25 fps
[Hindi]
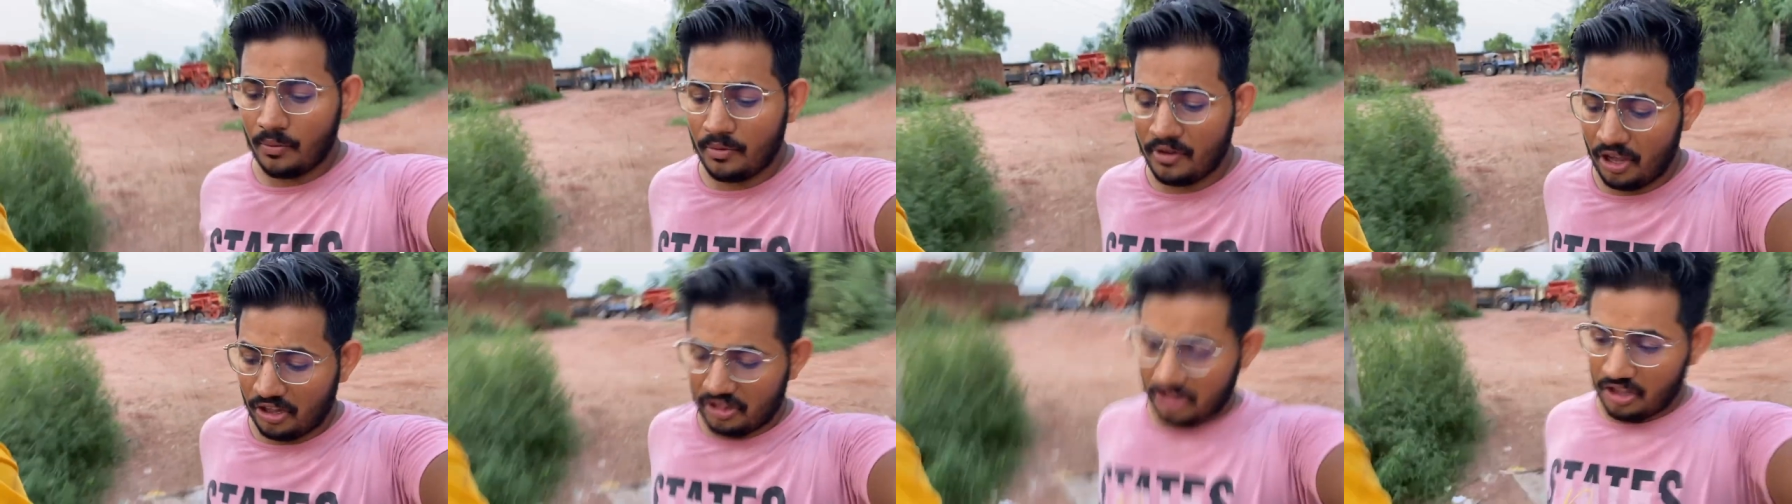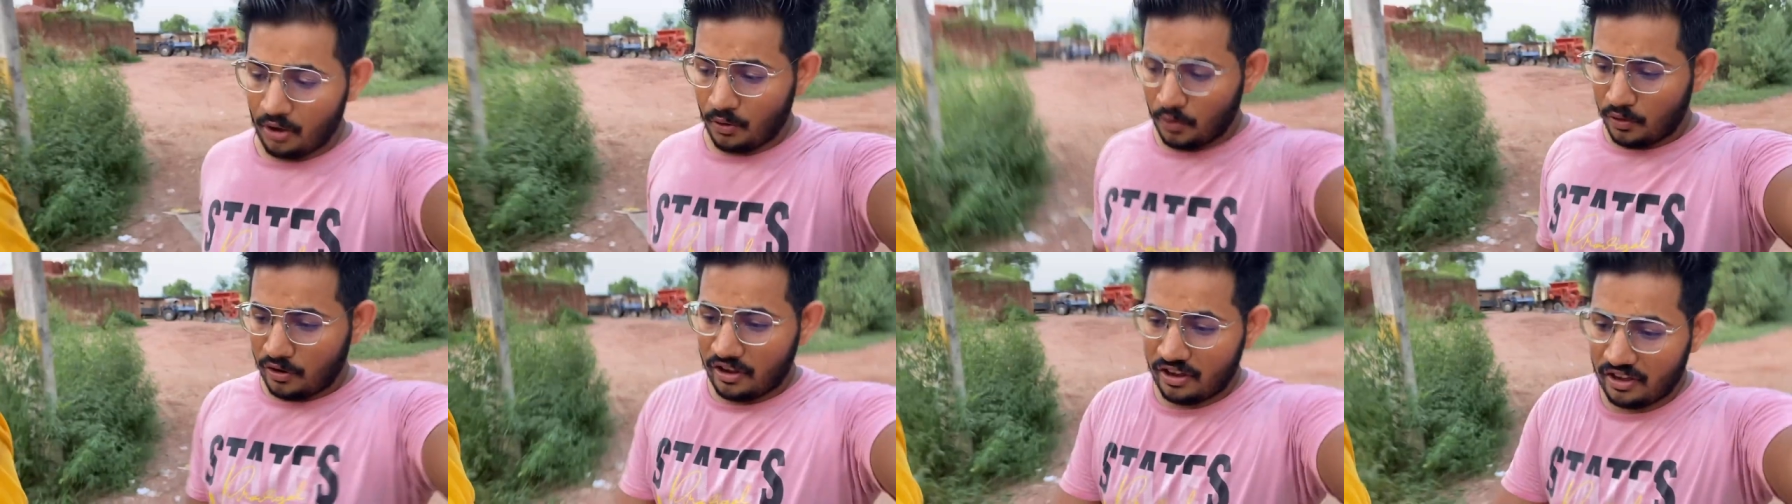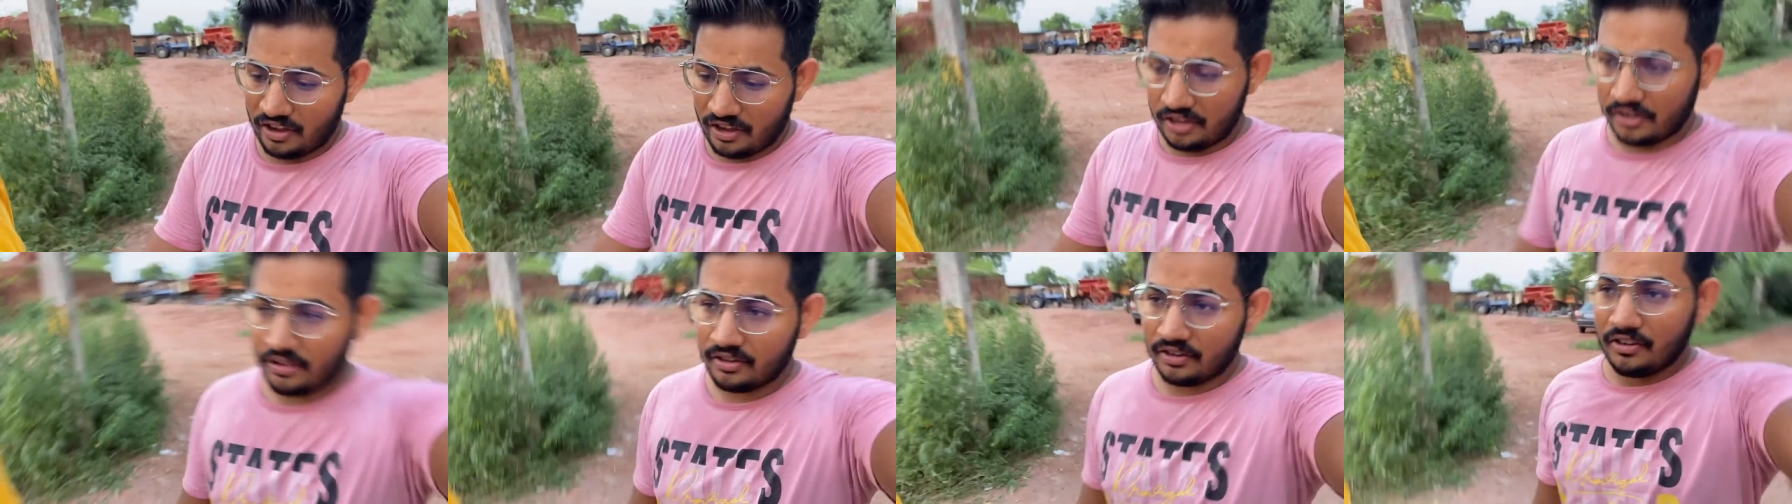भी आधा हो गया
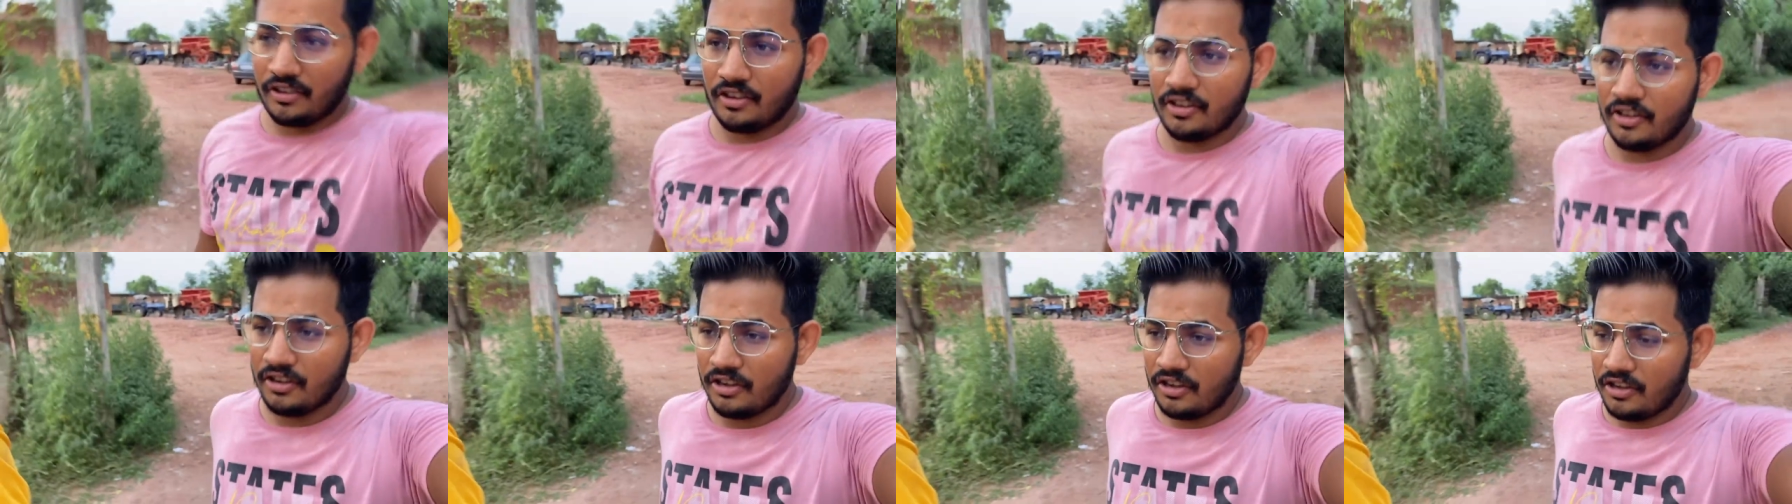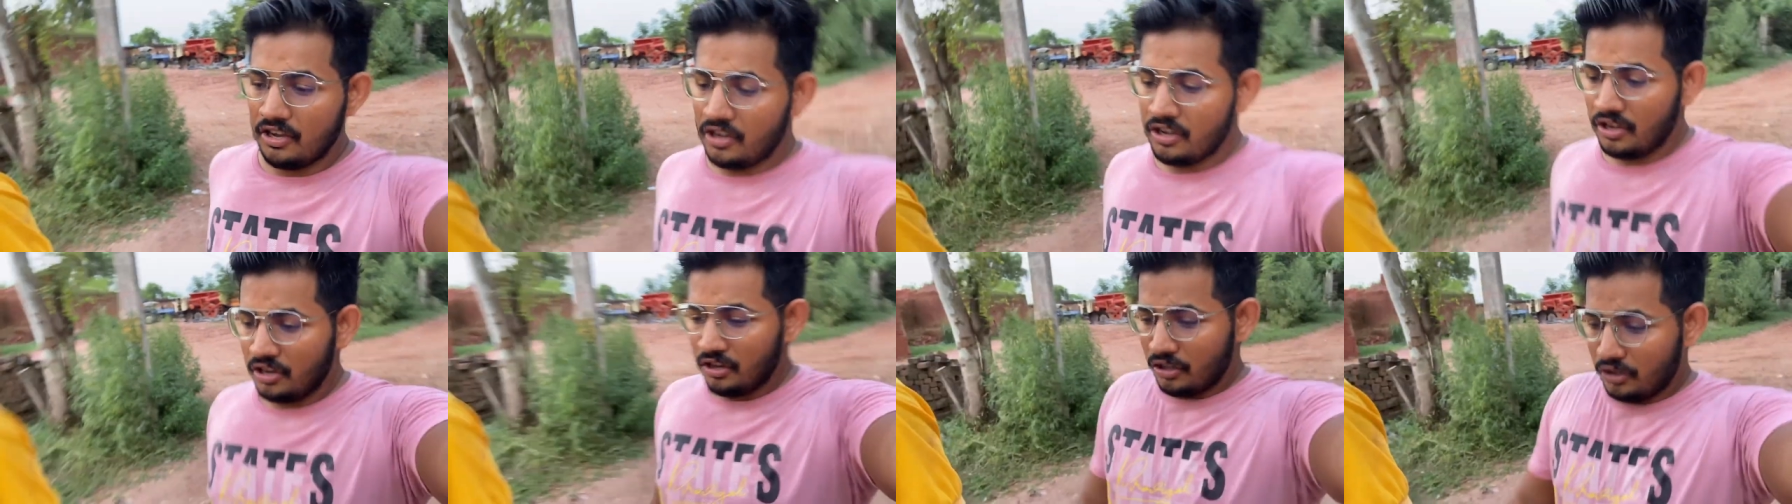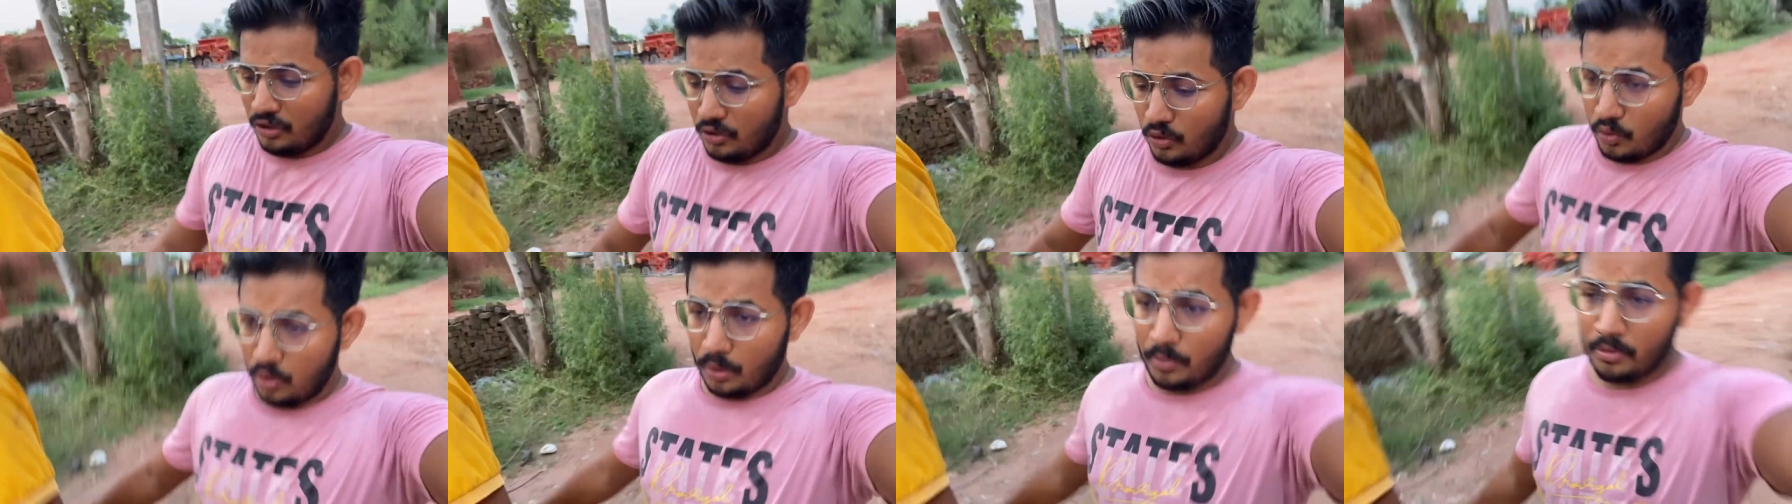है
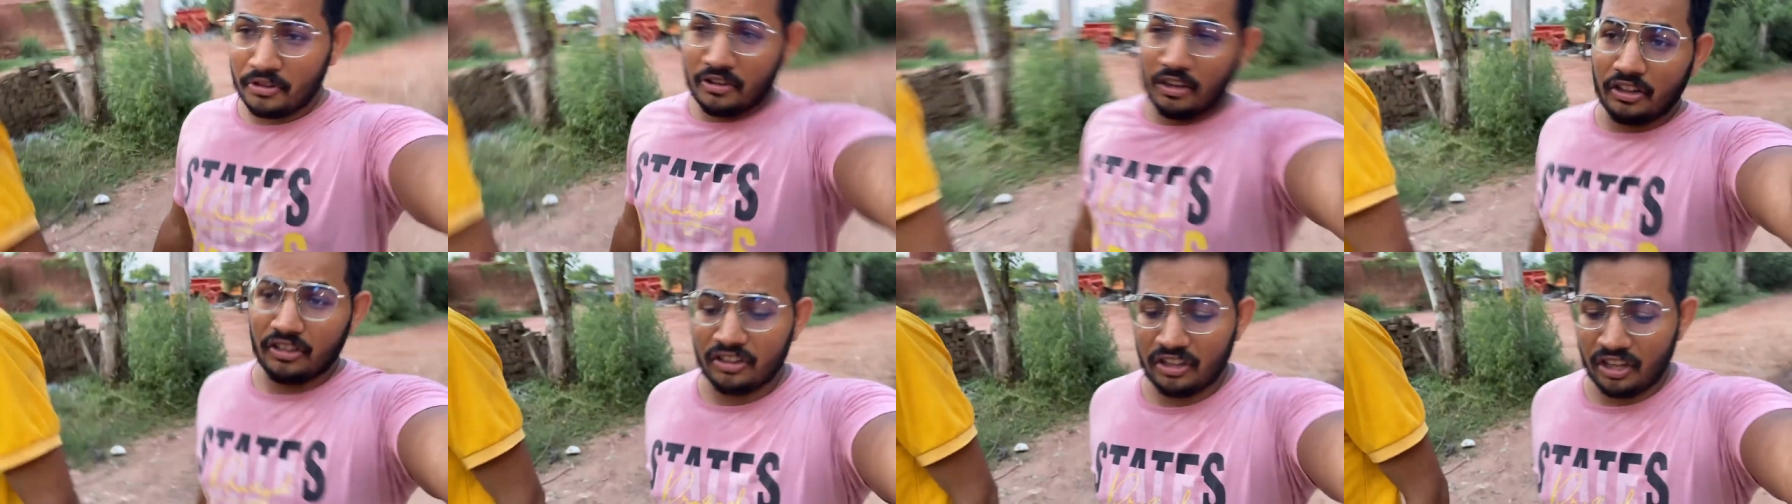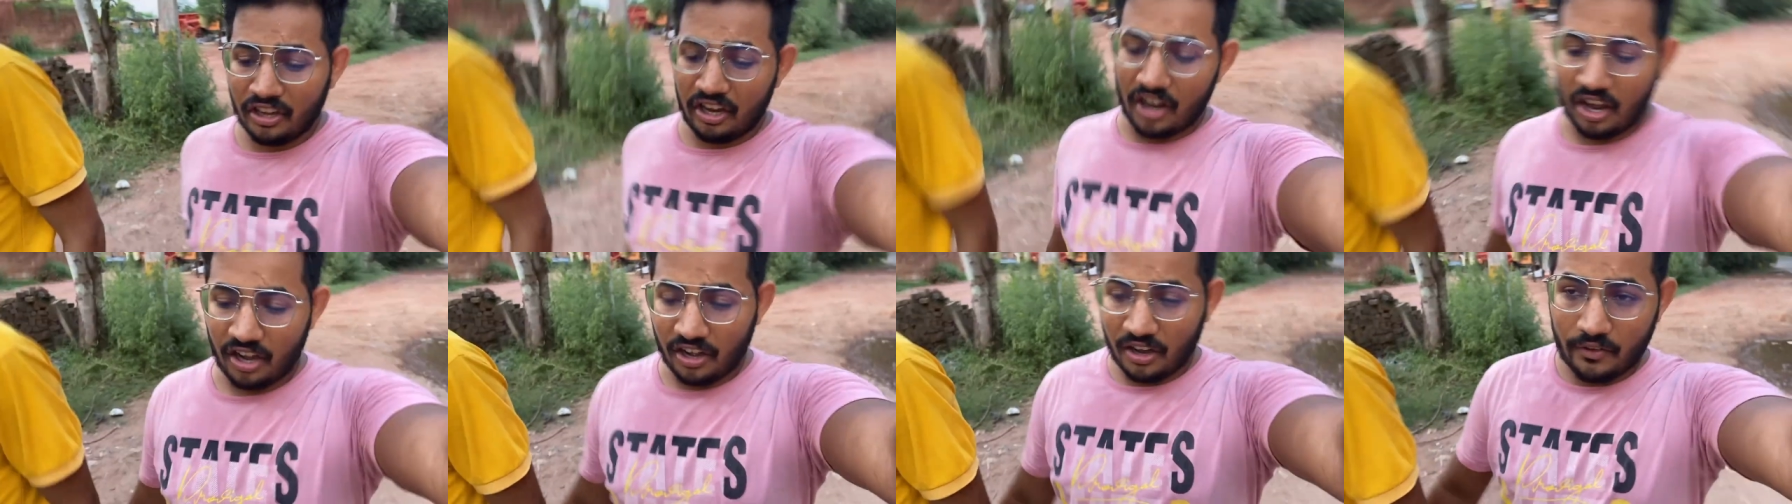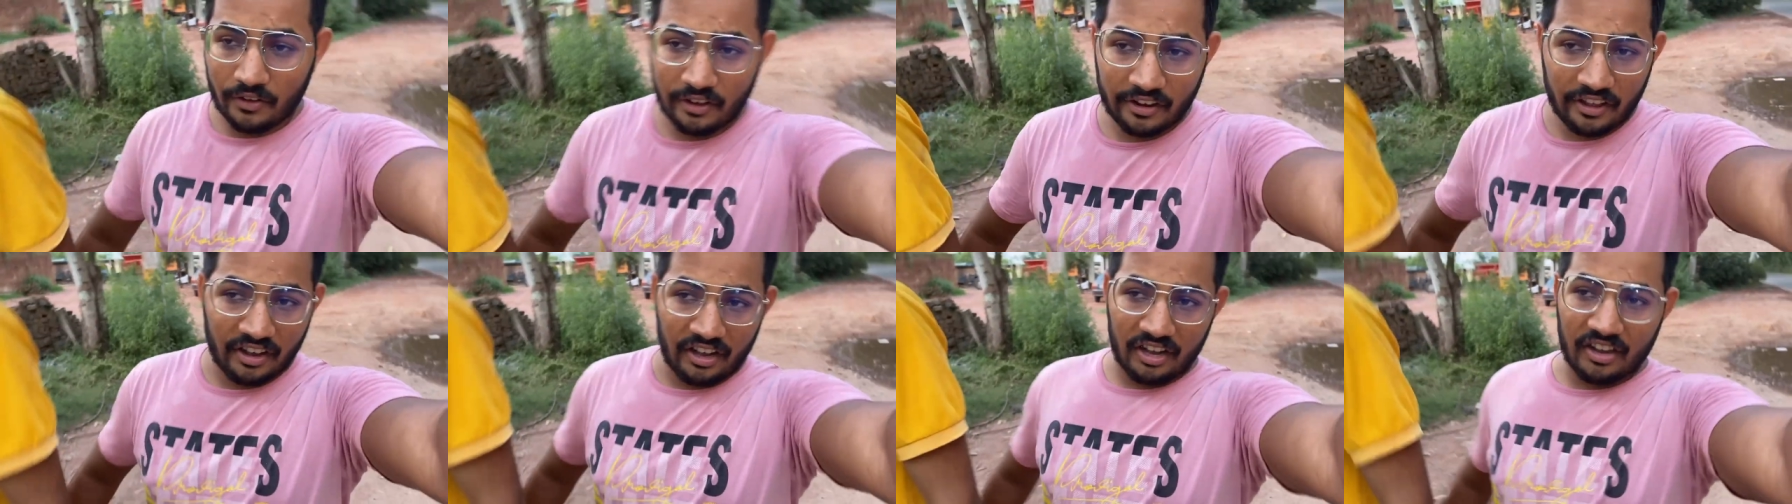तो अभी चलते हैं खाना
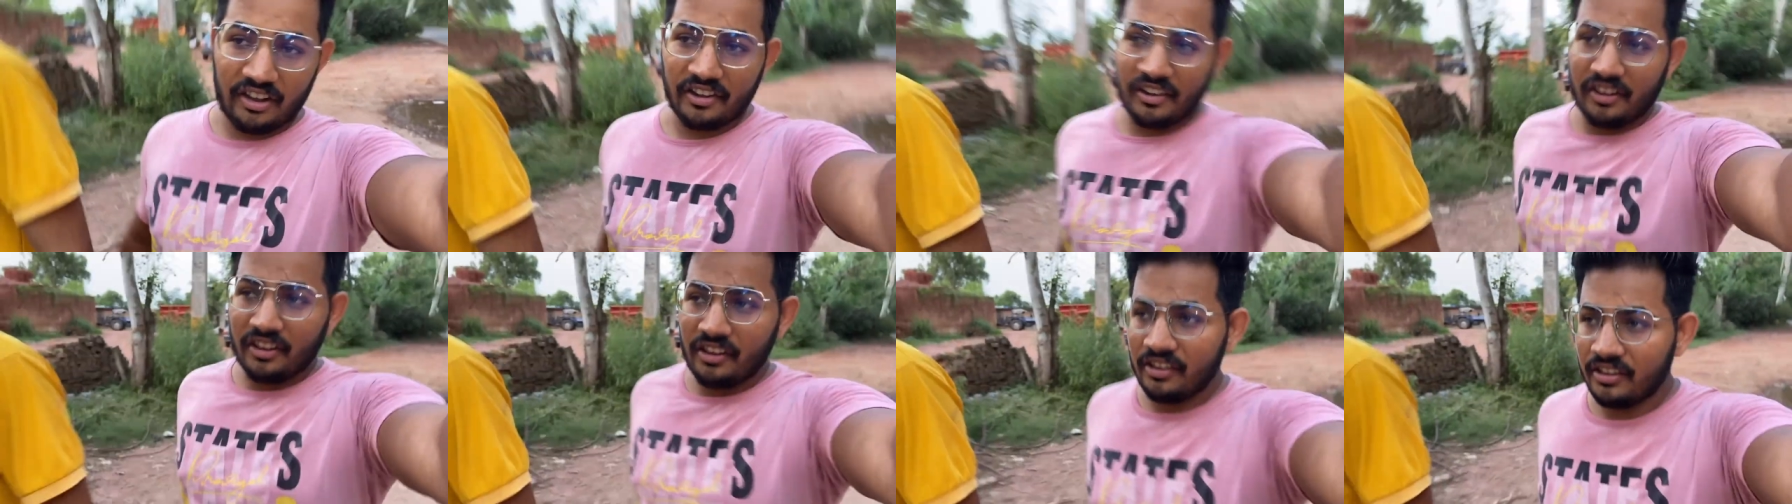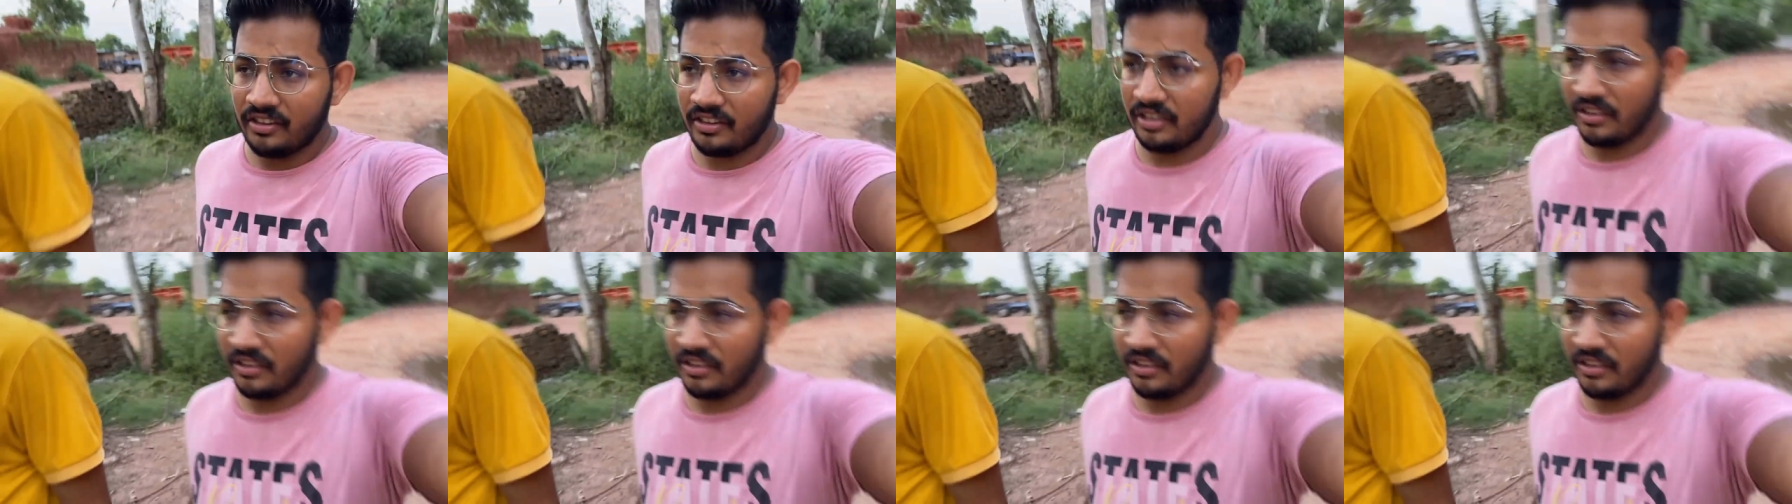वगैरह लेने